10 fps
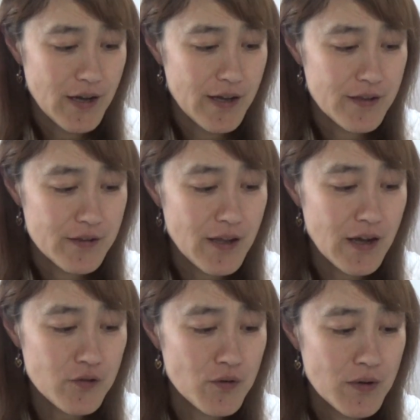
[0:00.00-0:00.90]
はい、
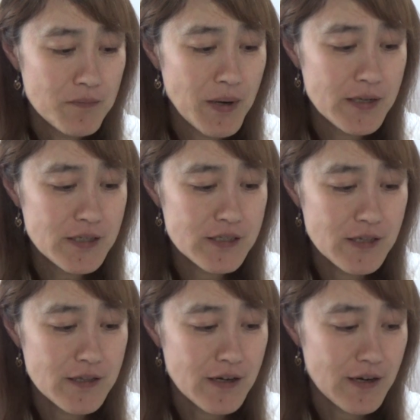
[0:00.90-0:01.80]
であと毎日
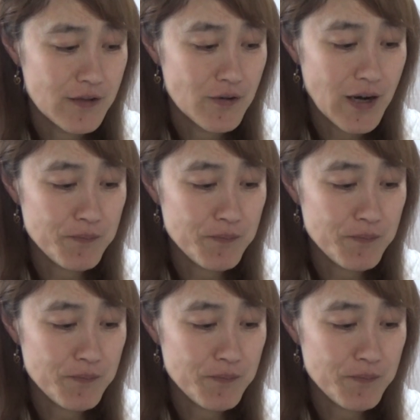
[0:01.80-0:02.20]
ねだからあの